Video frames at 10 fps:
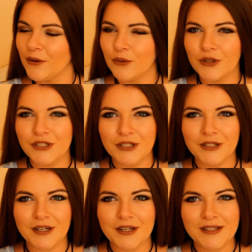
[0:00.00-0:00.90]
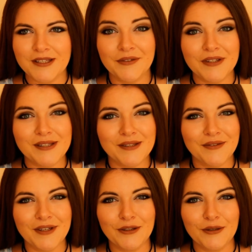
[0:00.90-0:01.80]
Очень красивый
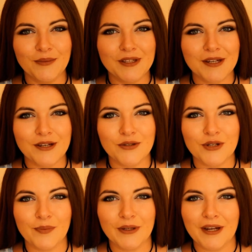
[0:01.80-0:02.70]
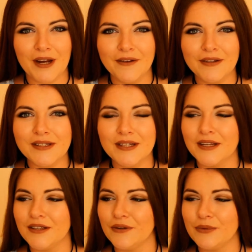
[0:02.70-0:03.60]
цвет, он мне сразу же
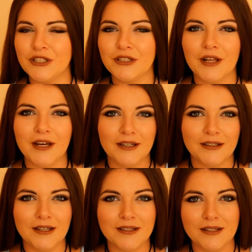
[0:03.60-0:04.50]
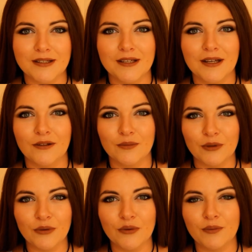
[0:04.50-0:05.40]
понравился. И вообще лаки от Essence я
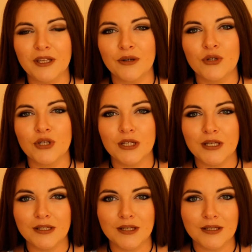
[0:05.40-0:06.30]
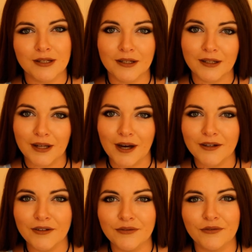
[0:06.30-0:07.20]
люблю. У меня уже есть несколько
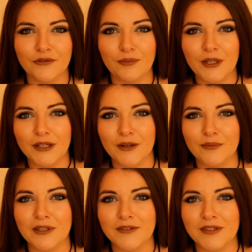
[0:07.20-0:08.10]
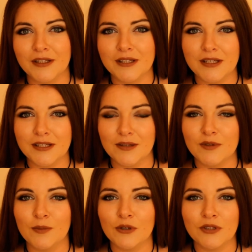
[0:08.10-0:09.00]
лаков в белом и в золотистом
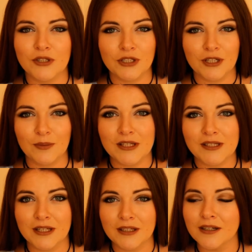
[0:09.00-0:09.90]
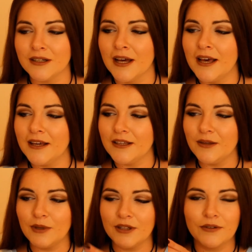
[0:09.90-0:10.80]
с блесточками оттенках.
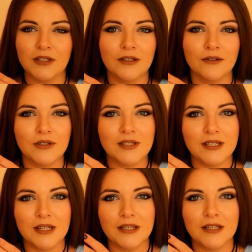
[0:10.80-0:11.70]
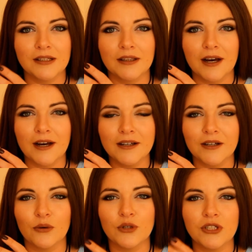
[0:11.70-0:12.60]
И именно вот эта вот серия
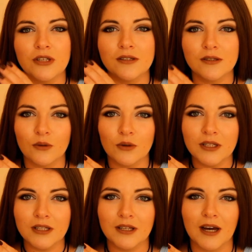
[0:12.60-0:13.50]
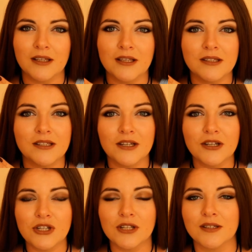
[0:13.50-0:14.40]
гель-лака очень стойкие, они
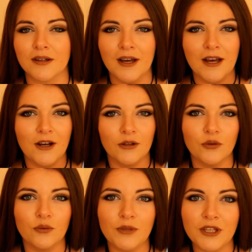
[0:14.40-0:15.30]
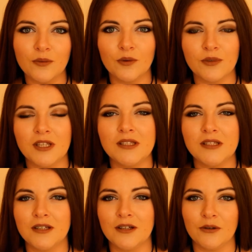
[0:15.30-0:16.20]
держатся, ну, минимум
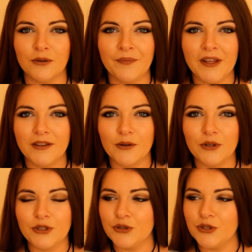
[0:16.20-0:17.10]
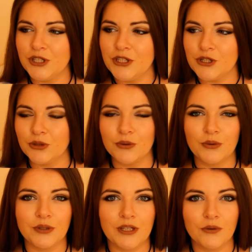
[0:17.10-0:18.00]
неделю. Такое ощущение,
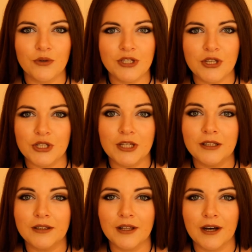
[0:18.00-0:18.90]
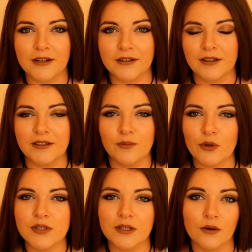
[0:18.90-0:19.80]
что наносишь гель-лак, а не
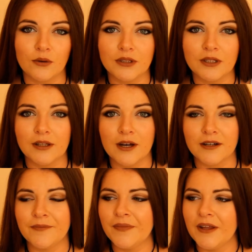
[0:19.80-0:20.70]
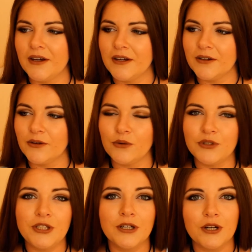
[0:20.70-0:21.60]
просто какой-то лак.
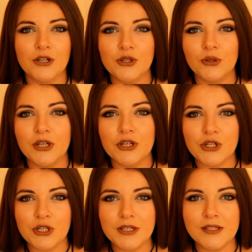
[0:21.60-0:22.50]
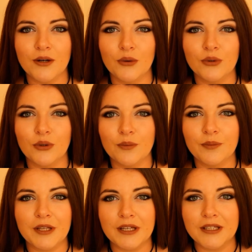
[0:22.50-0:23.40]
Очень хорошо ложится,
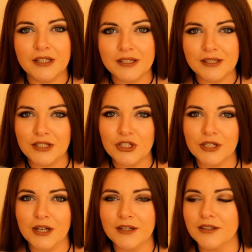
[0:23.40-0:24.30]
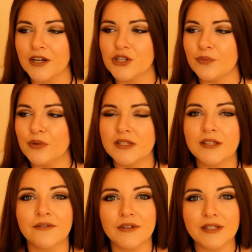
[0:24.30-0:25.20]
удобная кисточка, также
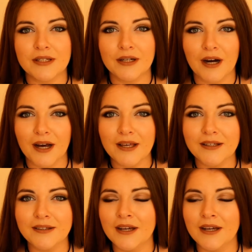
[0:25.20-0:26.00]
быстро высыхает